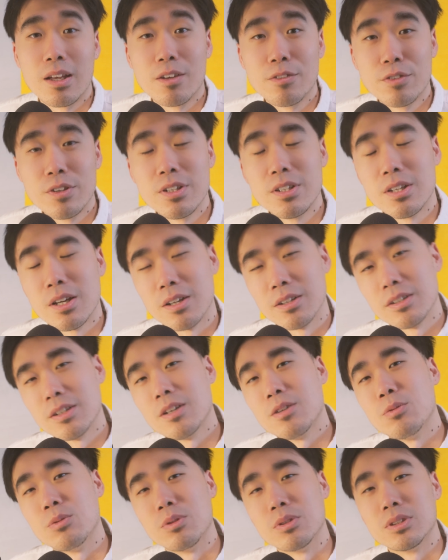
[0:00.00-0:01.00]
家分享一
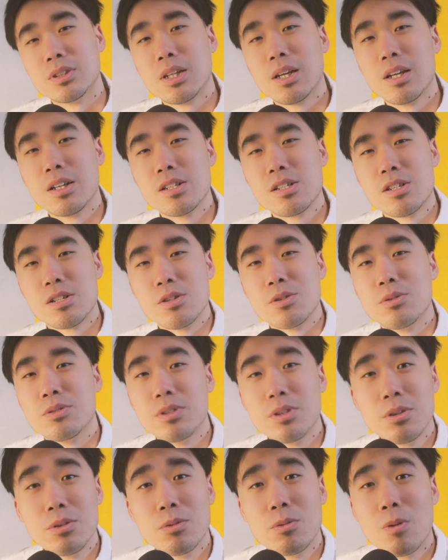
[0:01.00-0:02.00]
下我在使用
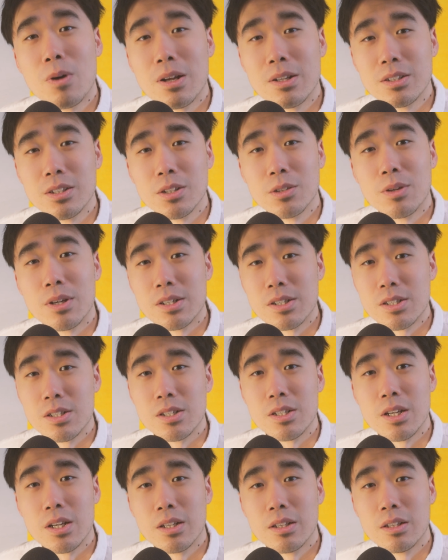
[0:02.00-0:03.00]
z u One 这段
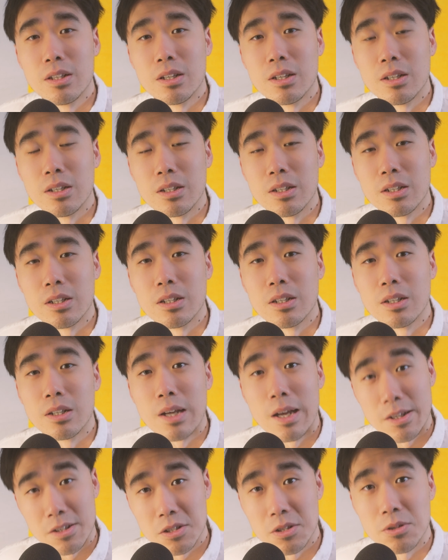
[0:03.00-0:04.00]
时间的一个
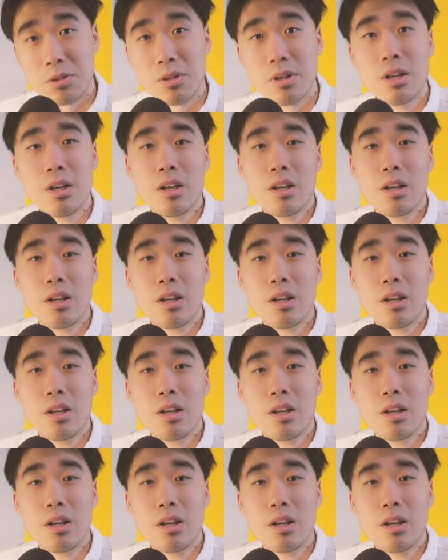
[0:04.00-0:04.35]
感受